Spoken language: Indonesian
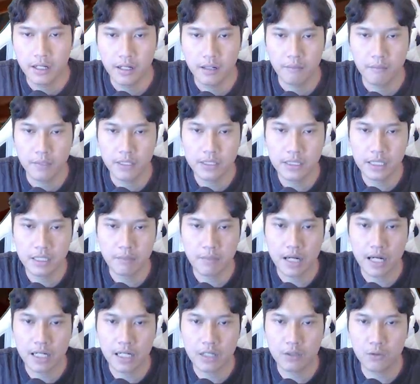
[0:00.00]
bentar,
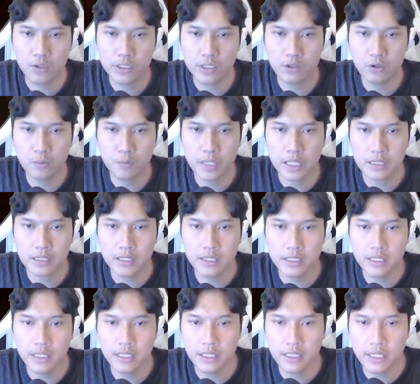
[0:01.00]
makanan kucing itu berarti di
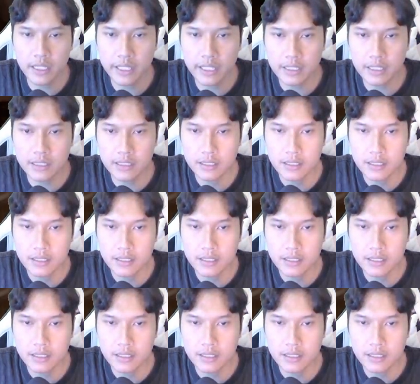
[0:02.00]
sini, guys.